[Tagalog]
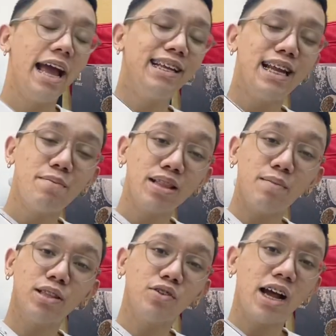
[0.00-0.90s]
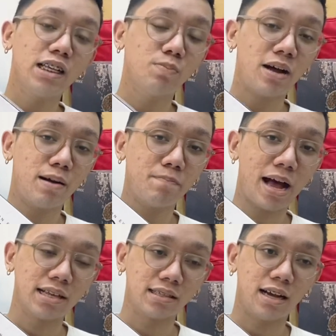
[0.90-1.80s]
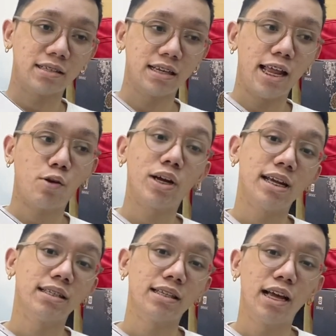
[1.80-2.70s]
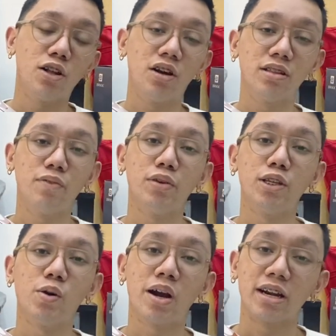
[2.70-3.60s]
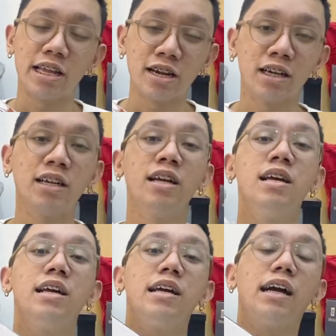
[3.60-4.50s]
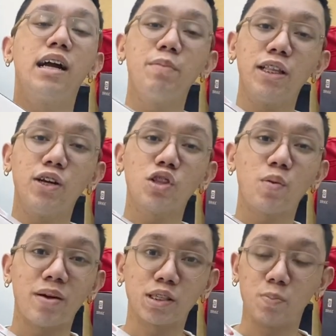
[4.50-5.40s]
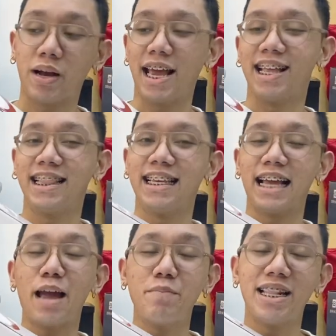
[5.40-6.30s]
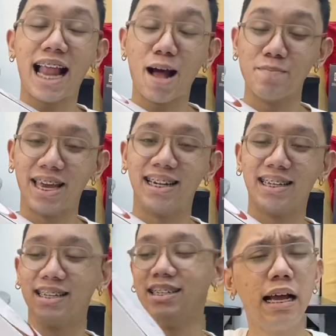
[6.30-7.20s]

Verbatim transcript: And ginamit namin to guys pang pasta kasi like what I said on the video earlier, gagamitin ko to pang spaghetti. I mean namin.